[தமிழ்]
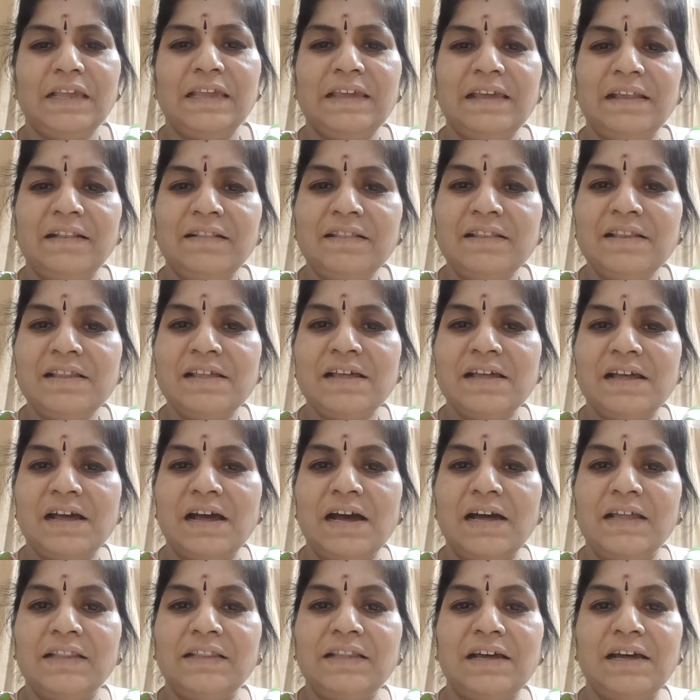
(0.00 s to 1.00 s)
எந்த
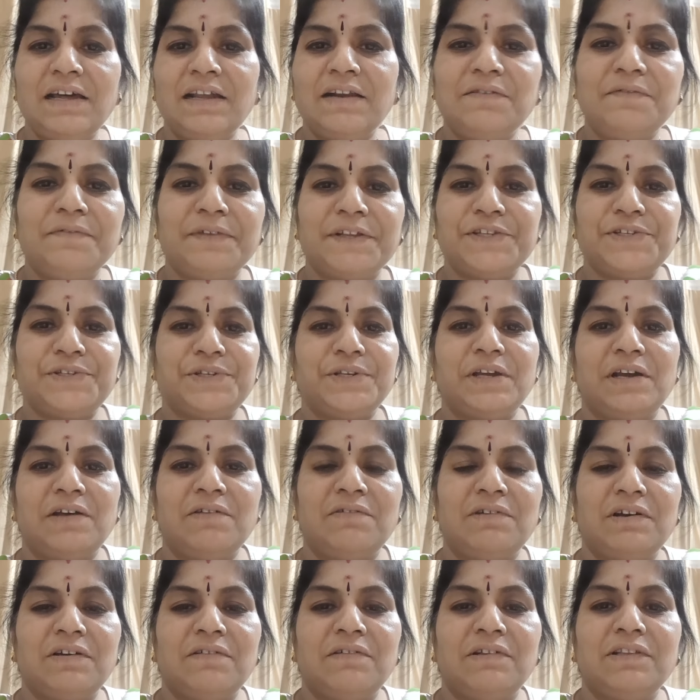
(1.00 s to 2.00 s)
ஆதாரம் வச்சு
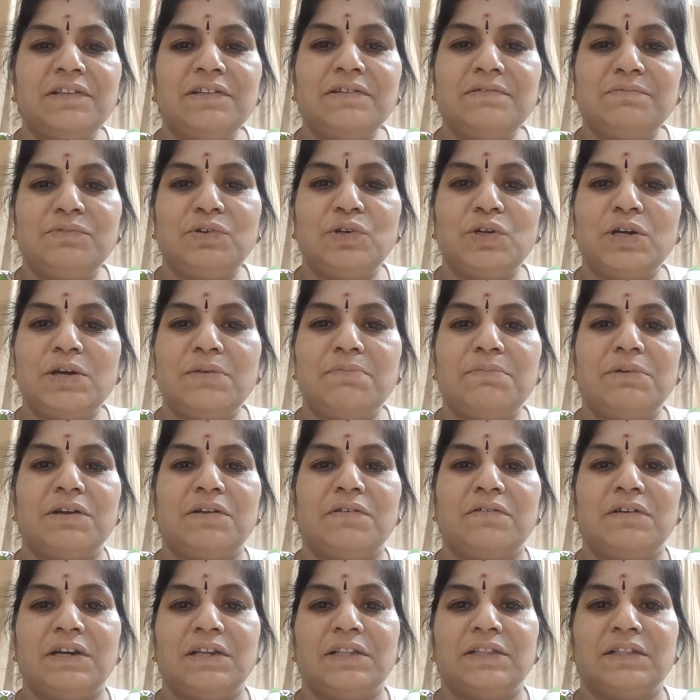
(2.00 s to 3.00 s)
அவங்க வந்து முருங்கை
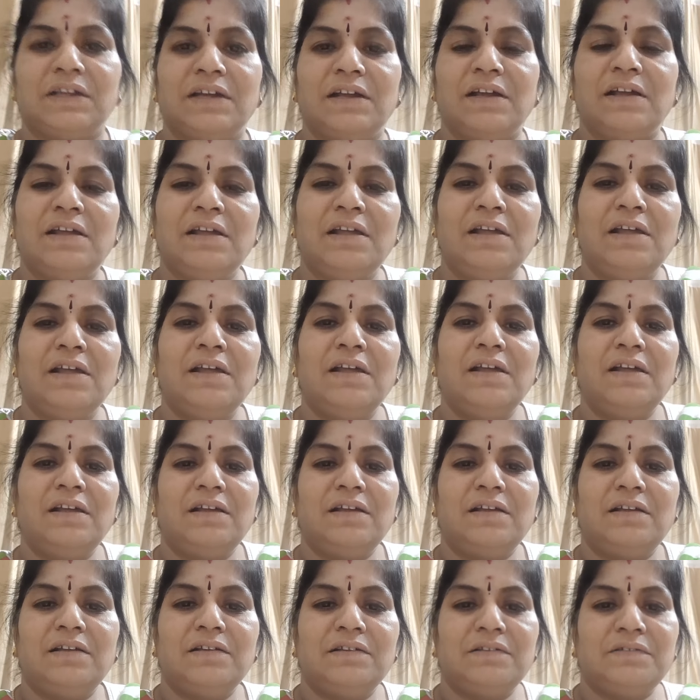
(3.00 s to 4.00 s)
மரம் வளர்த்தா
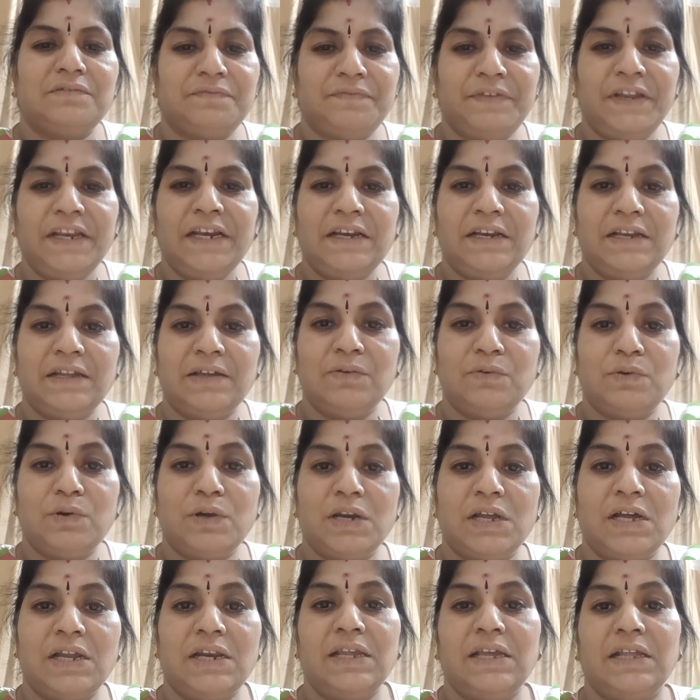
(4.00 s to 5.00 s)
வீட்டில்
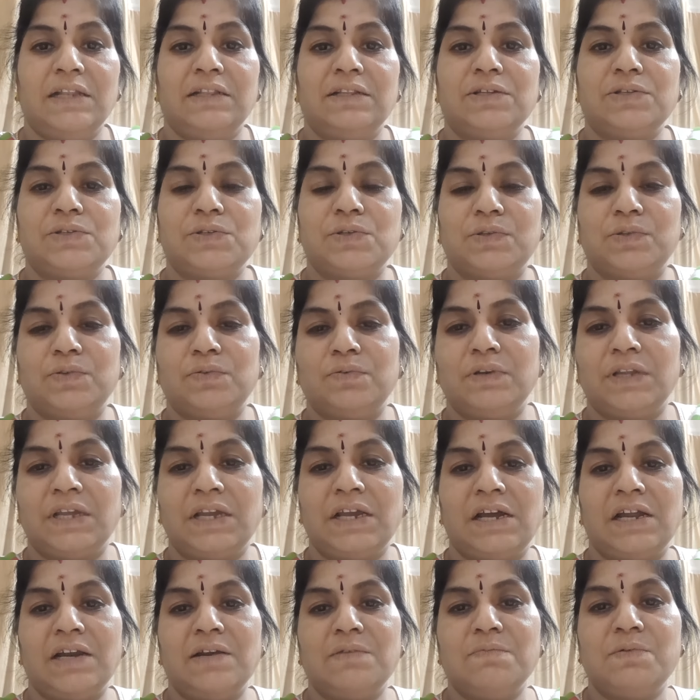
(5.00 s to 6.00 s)
உங்களால் எந்த சொத்தும்
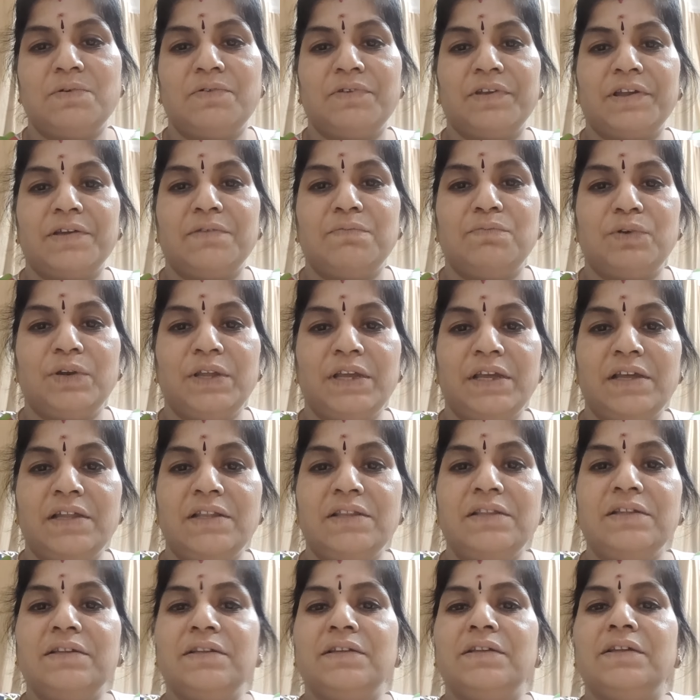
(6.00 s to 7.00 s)
நீங்கள் அனுபவிக்க
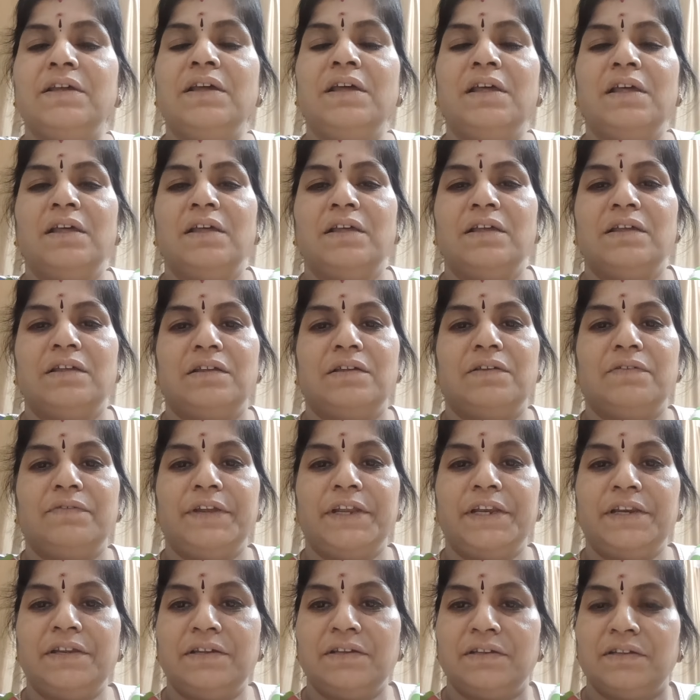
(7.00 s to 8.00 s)
முடியாது
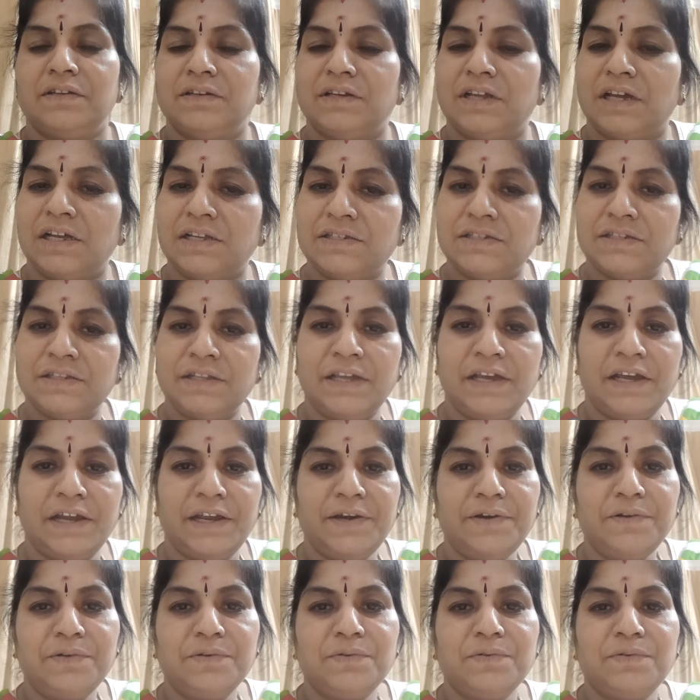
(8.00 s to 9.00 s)
வீடு நாஸ்தி
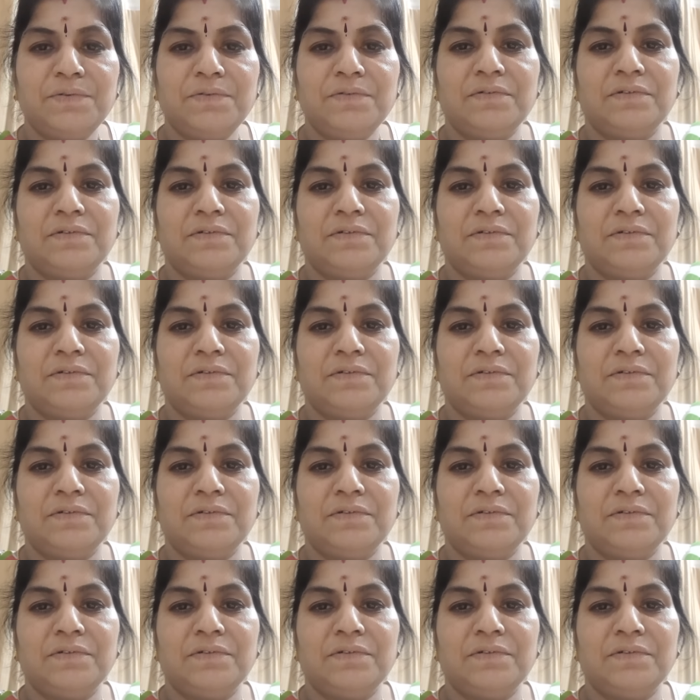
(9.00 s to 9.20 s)
ஆகிடும்